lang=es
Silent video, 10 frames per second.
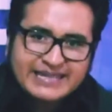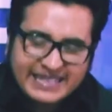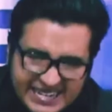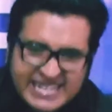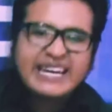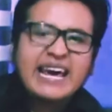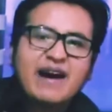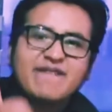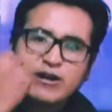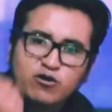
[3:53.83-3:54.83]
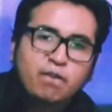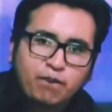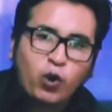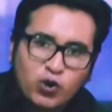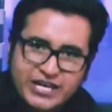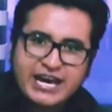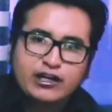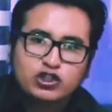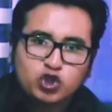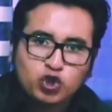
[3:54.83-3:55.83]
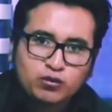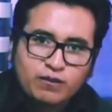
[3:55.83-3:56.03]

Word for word: Tiene que haber un proyecto.